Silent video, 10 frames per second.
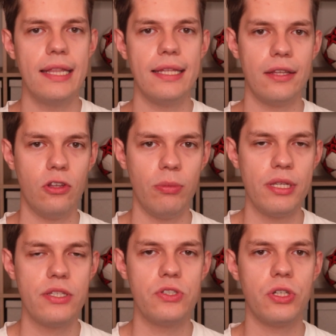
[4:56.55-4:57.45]

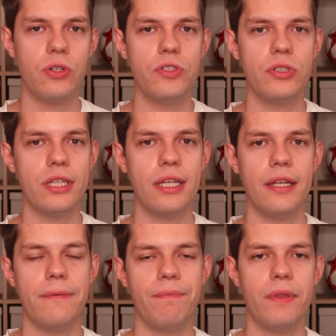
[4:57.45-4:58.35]
Natomiast jeżeli chodzi o
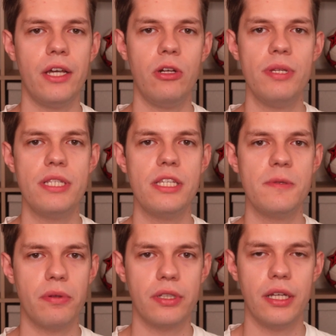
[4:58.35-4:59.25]
te nagromadzenie
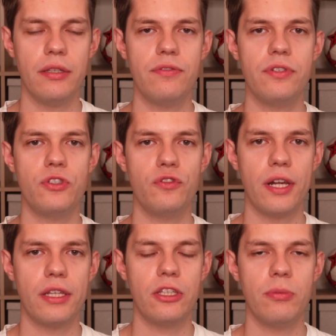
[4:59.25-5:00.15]
spotkań w
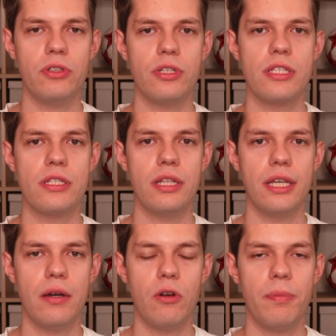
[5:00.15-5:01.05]
czwartki, no bo to jest
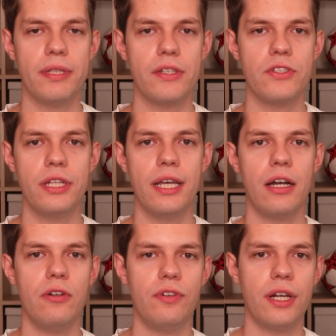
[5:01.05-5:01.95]
Liga Europa, także Liga
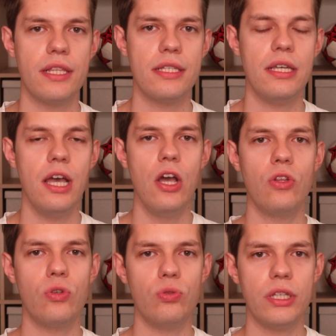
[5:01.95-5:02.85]
Konferencji,
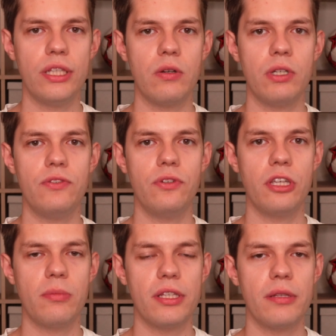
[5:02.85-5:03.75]
no tutaj tak łatwo nie ma.